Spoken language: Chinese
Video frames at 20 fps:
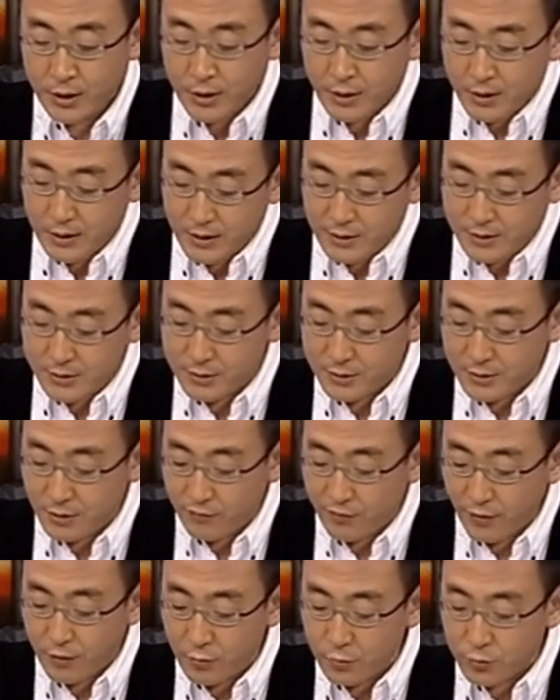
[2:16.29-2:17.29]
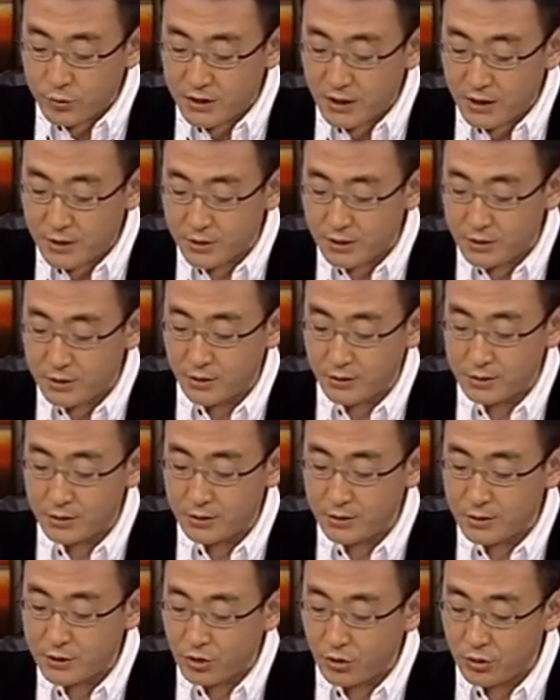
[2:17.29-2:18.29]
类似的房屋在市场上
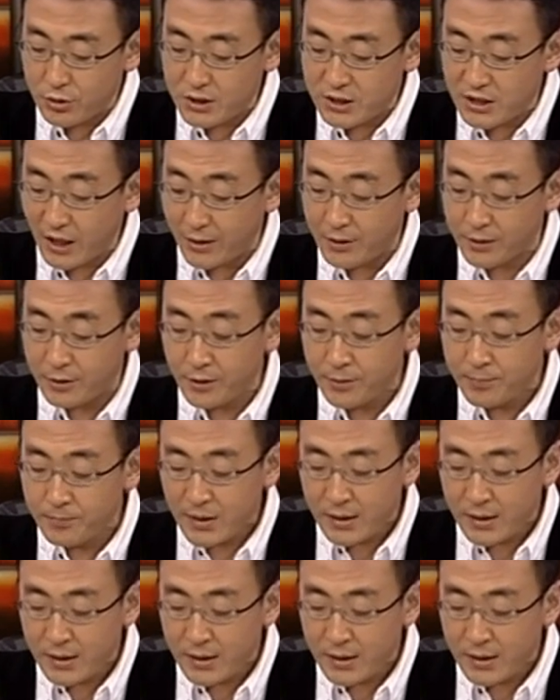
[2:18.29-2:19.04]
的交易价格